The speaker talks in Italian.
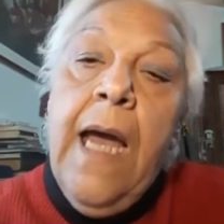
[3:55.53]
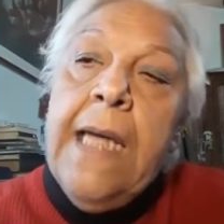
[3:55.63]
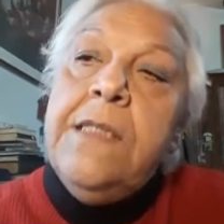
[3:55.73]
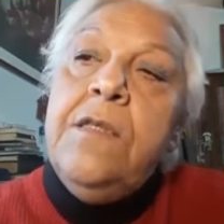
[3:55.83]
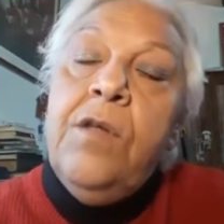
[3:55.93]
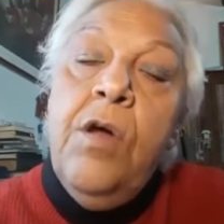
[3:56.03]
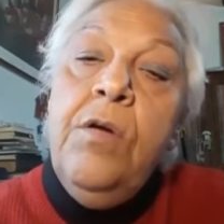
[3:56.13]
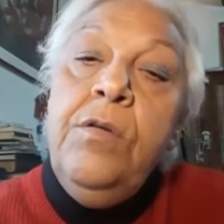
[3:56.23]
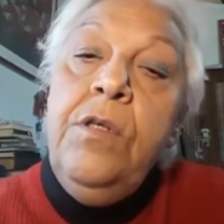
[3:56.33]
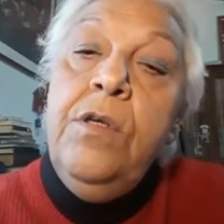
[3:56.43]

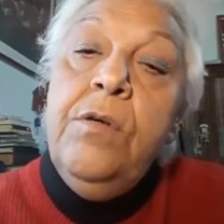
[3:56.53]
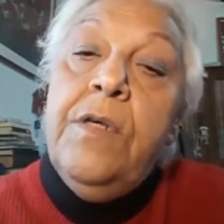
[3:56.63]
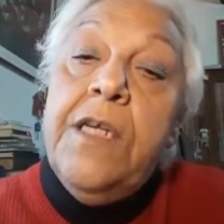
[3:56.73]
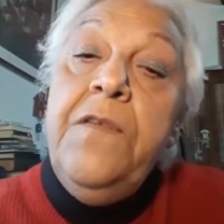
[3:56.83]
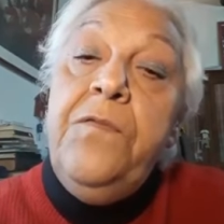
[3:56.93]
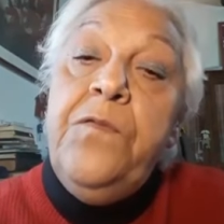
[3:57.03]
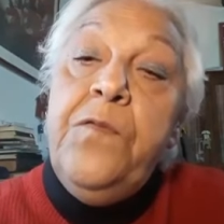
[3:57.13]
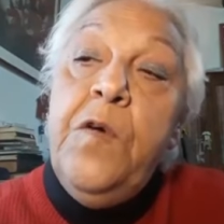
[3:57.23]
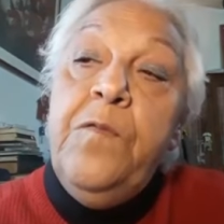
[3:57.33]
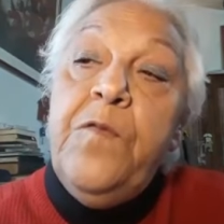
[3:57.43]
Antonio,
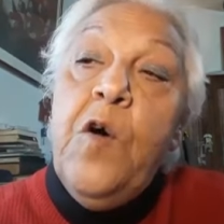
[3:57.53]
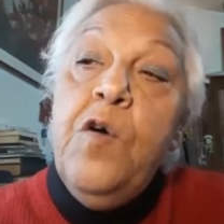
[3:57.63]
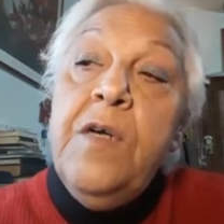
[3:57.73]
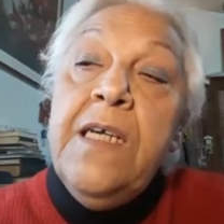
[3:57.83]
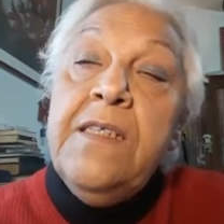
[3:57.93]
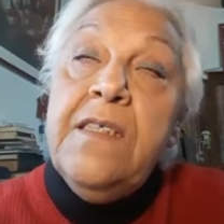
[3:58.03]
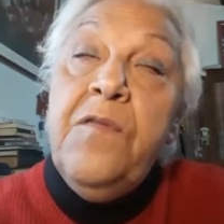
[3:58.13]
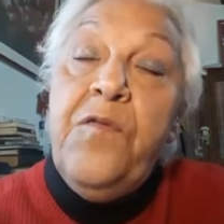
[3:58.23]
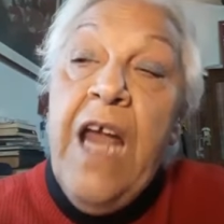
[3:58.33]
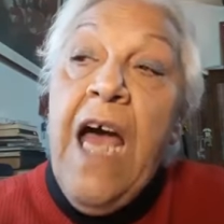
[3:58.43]
Griffo, Focas,
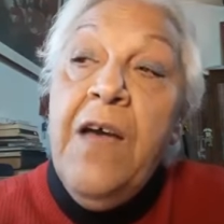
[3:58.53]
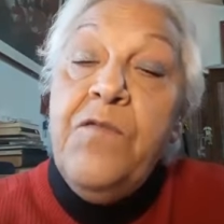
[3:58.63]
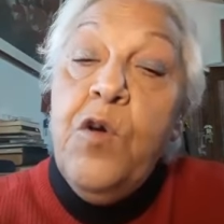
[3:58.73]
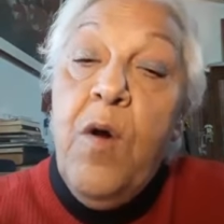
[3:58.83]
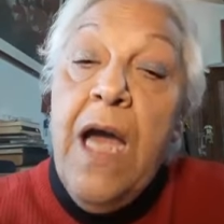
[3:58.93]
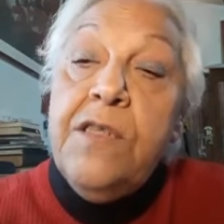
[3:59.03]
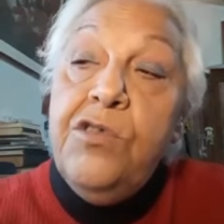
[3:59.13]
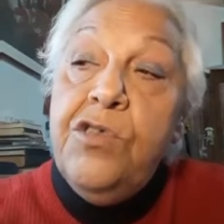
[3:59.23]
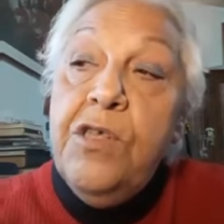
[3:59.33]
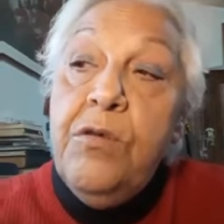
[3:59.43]
Flavio,
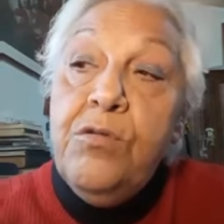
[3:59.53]
Angelo,